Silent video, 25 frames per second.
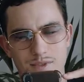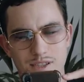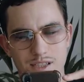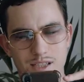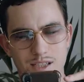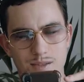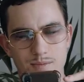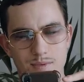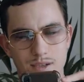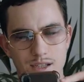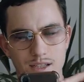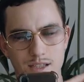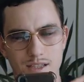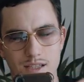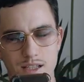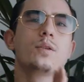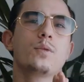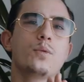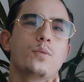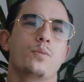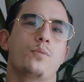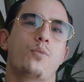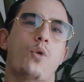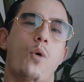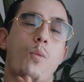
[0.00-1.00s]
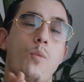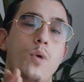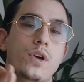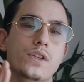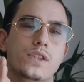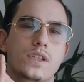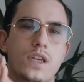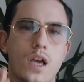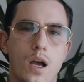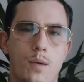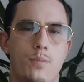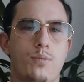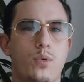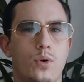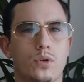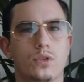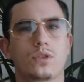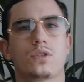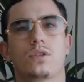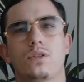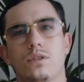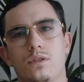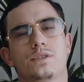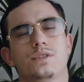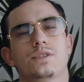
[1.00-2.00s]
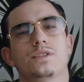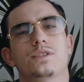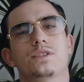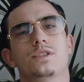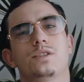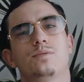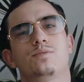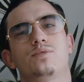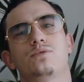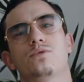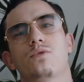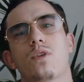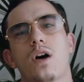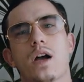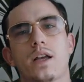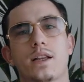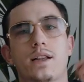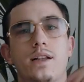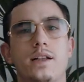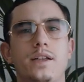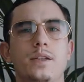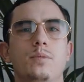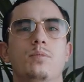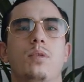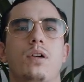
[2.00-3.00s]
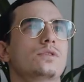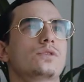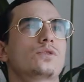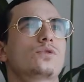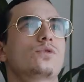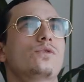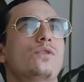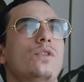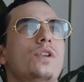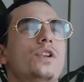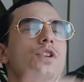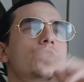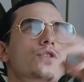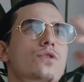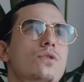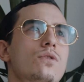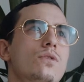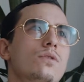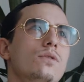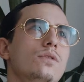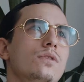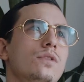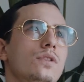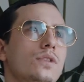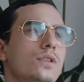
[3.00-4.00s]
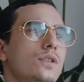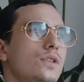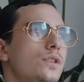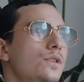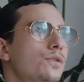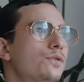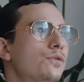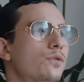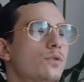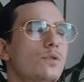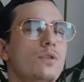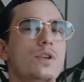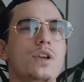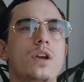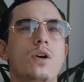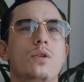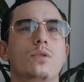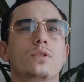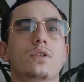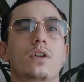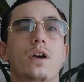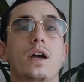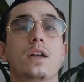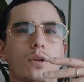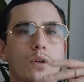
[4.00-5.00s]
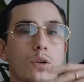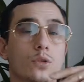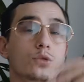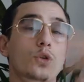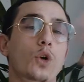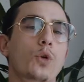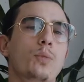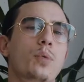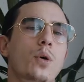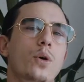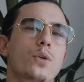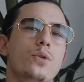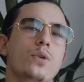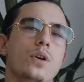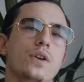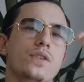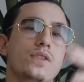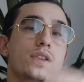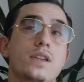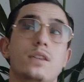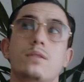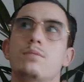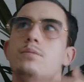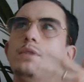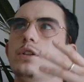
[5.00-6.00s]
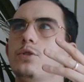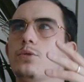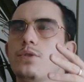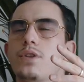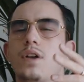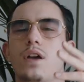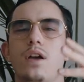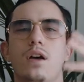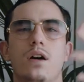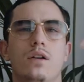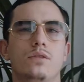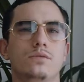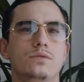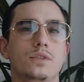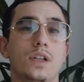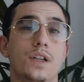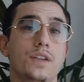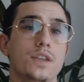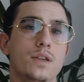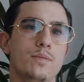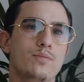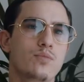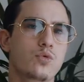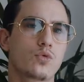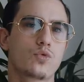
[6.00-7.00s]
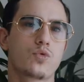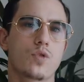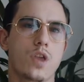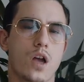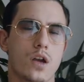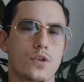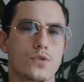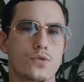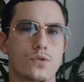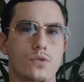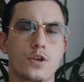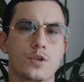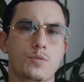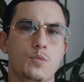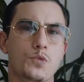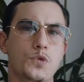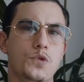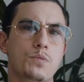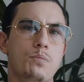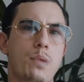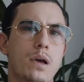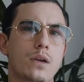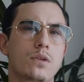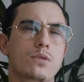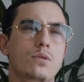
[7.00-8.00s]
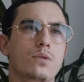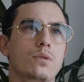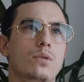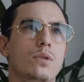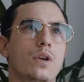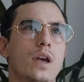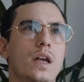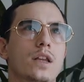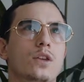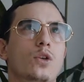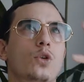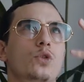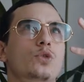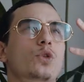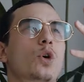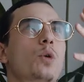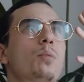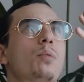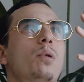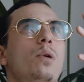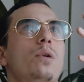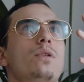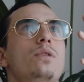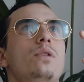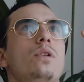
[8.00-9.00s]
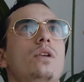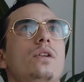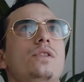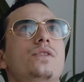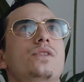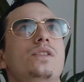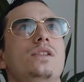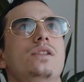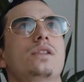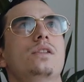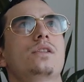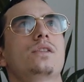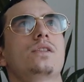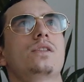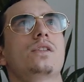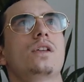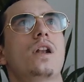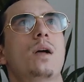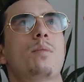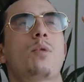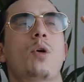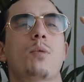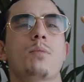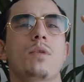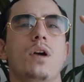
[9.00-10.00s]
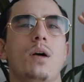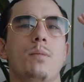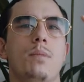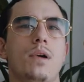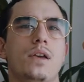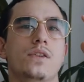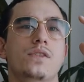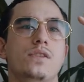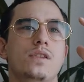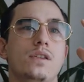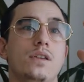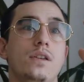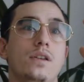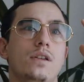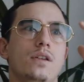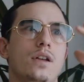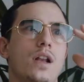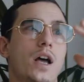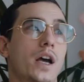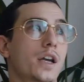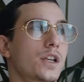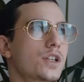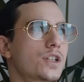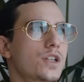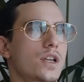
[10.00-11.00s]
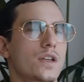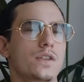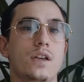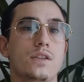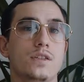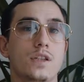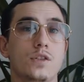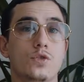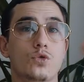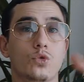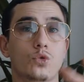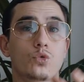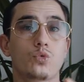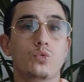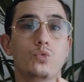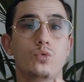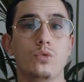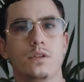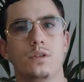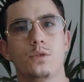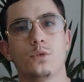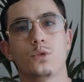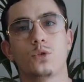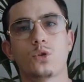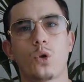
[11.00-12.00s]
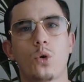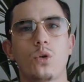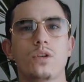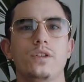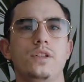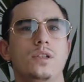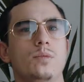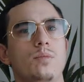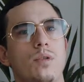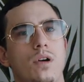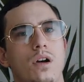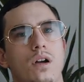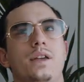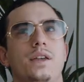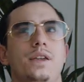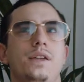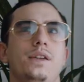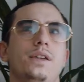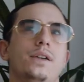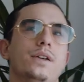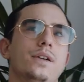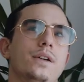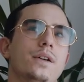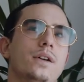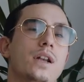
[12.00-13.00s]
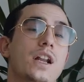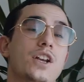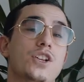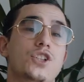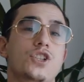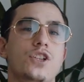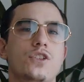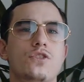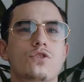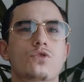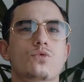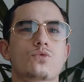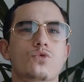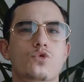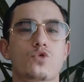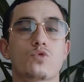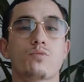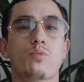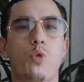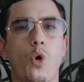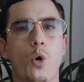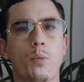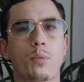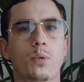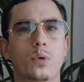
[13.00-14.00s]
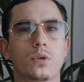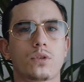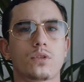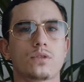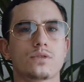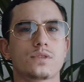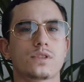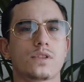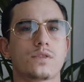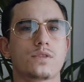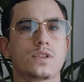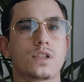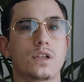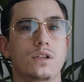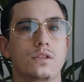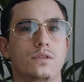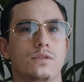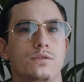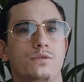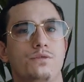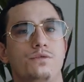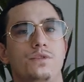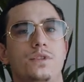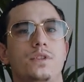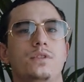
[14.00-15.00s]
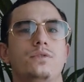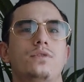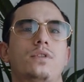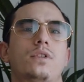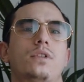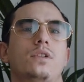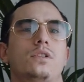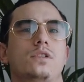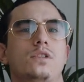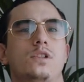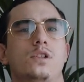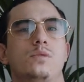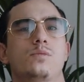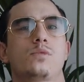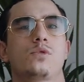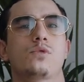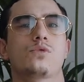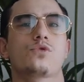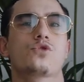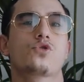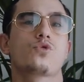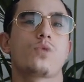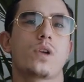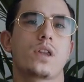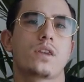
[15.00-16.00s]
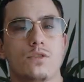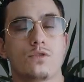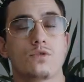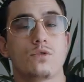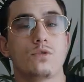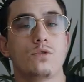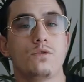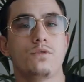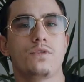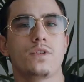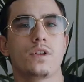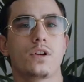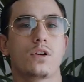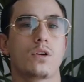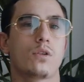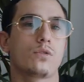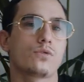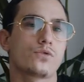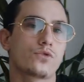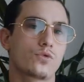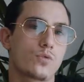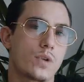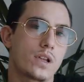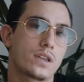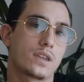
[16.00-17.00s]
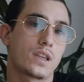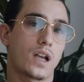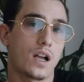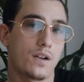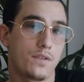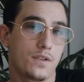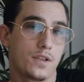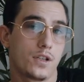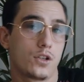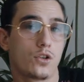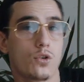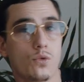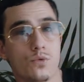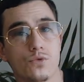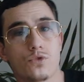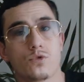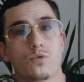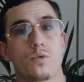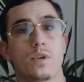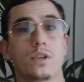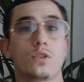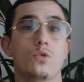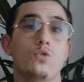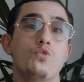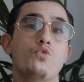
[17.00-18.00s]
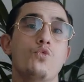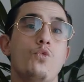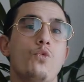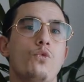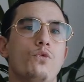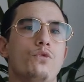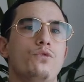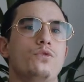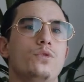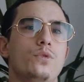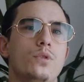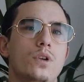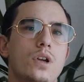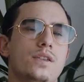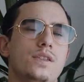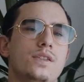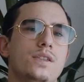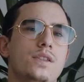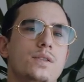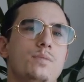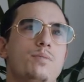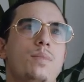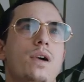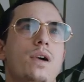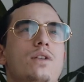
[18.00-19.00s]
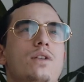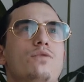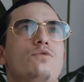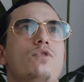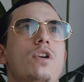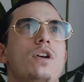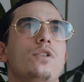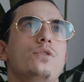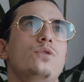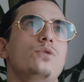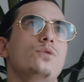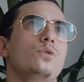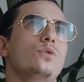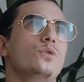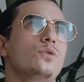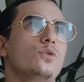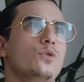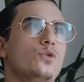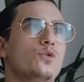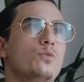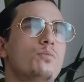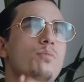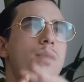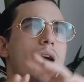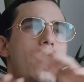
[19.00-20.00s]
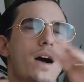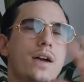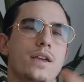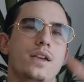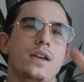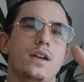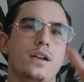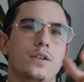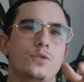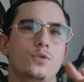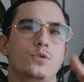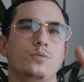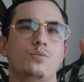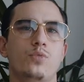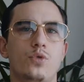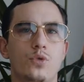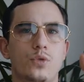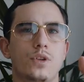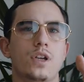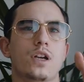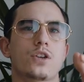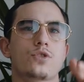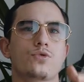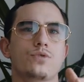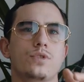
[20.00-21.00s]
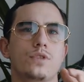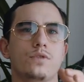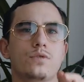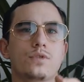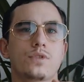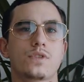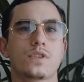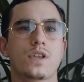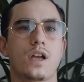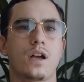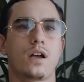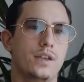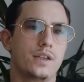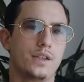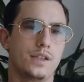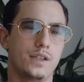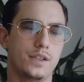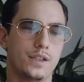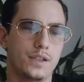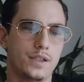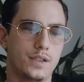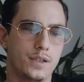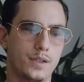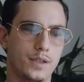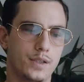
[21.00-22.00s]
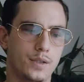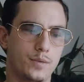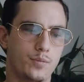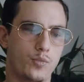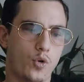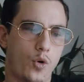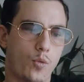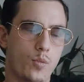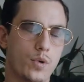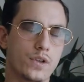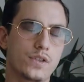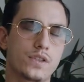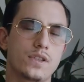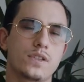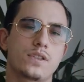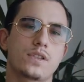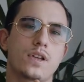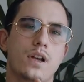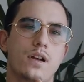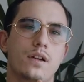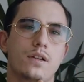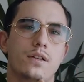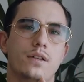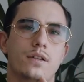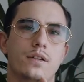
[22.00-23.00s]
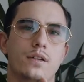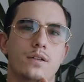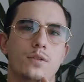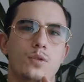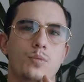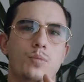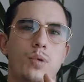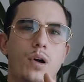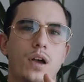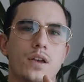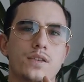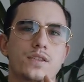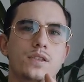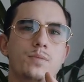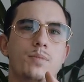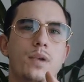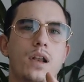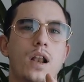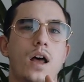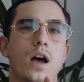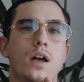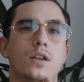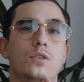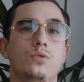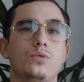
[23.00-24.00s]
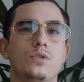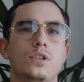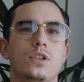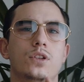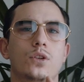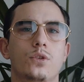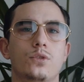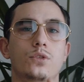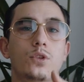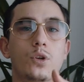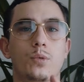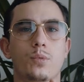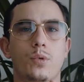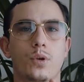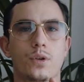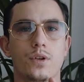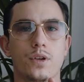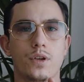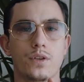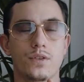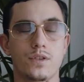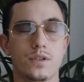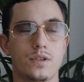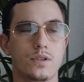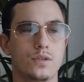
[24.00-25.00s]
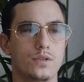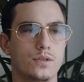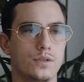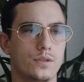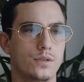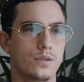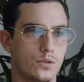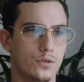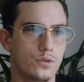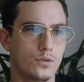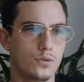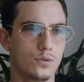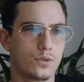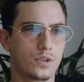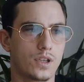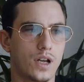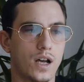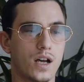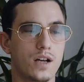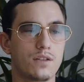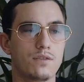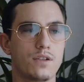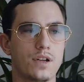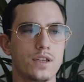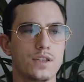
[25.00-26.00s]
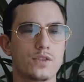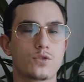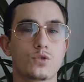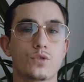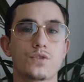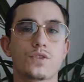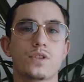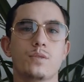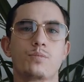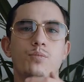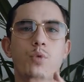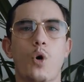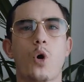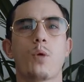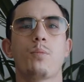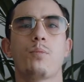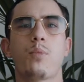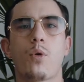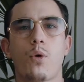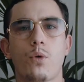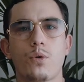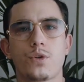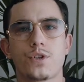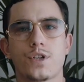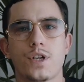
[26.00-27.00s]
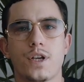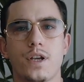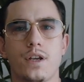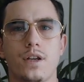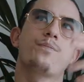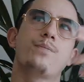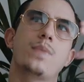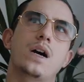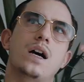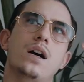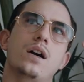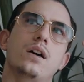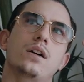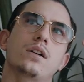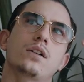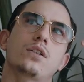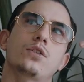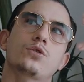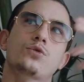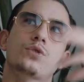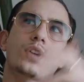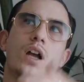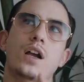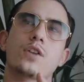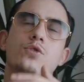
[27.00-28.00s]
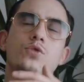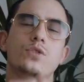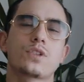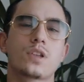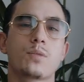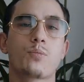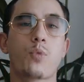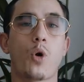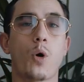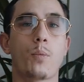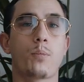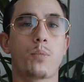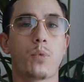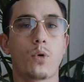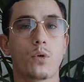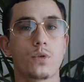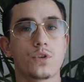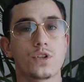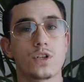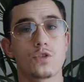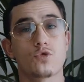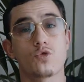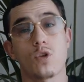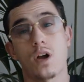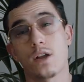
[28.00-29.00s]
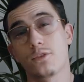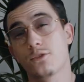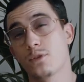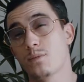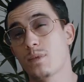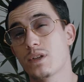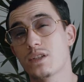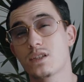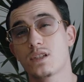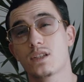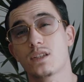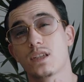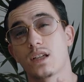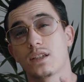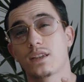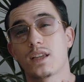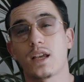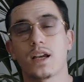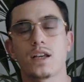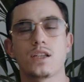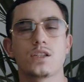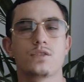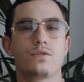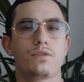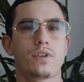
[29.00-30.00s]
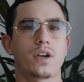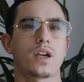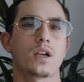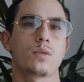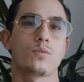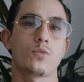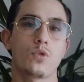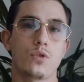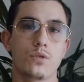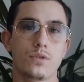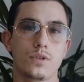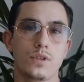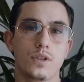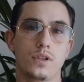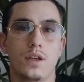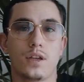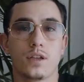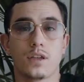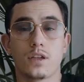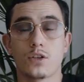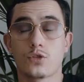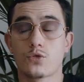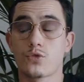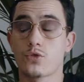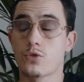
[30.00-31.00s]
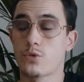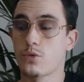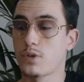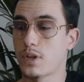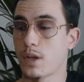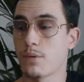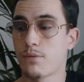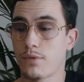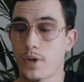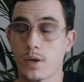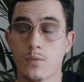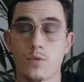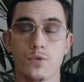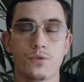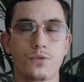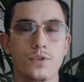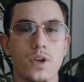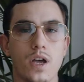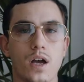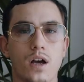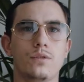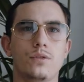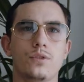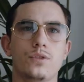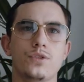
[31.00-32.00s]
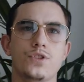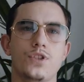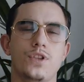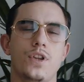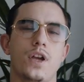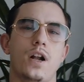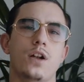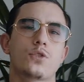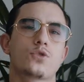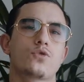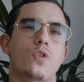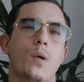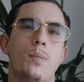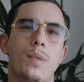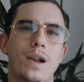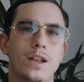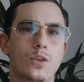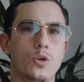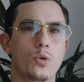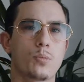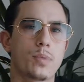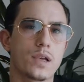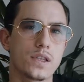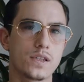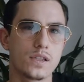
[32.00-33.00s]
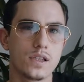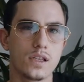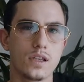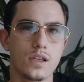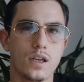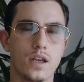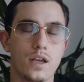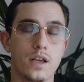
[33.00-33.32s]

ce qui se passe. Pour moi, ce qui est important, c'est de pouvoir être libre. Souvent, les gens, ils font le lien entre être entrepreneur, c'est être millionnaire ou gagner beaucoup d'argent. Je pense pas que être entrepreneur, c'est la première base, c'est la richesse. C'est surtout le temps libre et euh, la gestion de son propre temps. Ça veut dire vivre comment on le souhaite, se lever quand on souhaite, travailler quand on souhaite, où on veut. C'est avoir de, de, de, barrières, de blocage au niveau de ça. Et, et pour moi, c'est ça euh, le principal atout d'être entrepreneur, c'est de, de, travailler sur ses propres projets. Ben, quand tu travailles sur tes propres projets, sur un domaine qui t'intéresse vraiment et quelque chose que tu aimes vraiment faire, en général, tu vois pas le temps passer